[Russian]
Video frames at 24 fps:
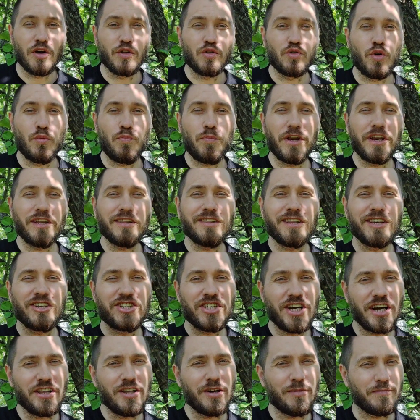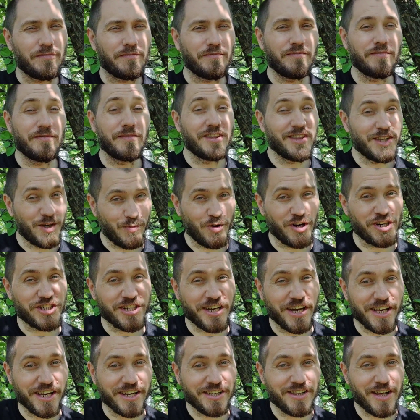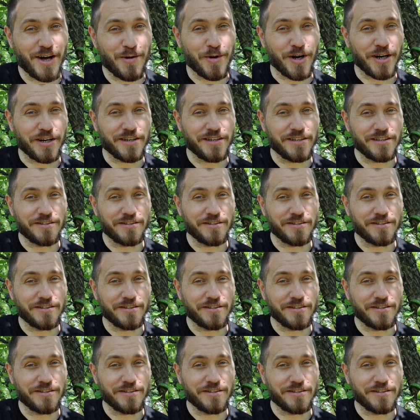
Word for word: Но перед началом небольшая реклама.